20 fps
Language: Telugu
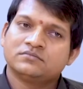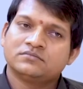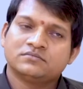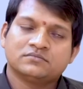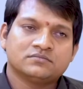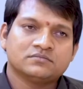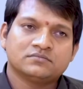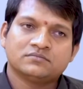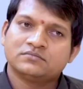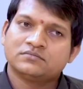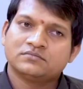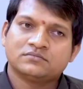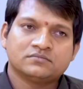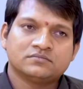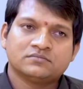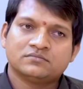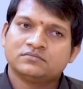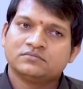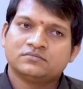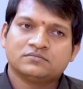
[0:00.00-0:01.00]
ఇంటగ్రేటెడ్
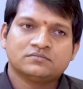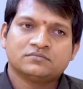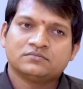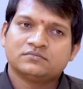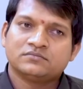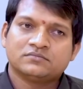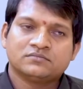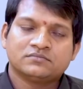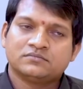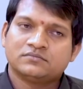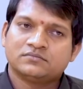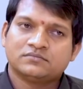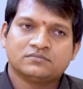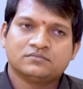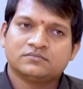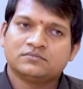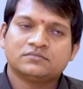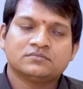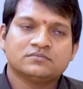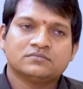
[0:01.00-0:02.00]
ట్రైబల్ డెవలప్మెంట్ ఏజెన్సీ
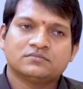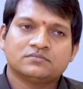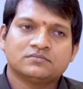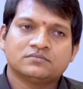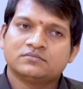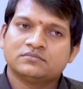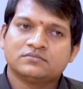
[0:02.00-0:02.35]
ఒకటి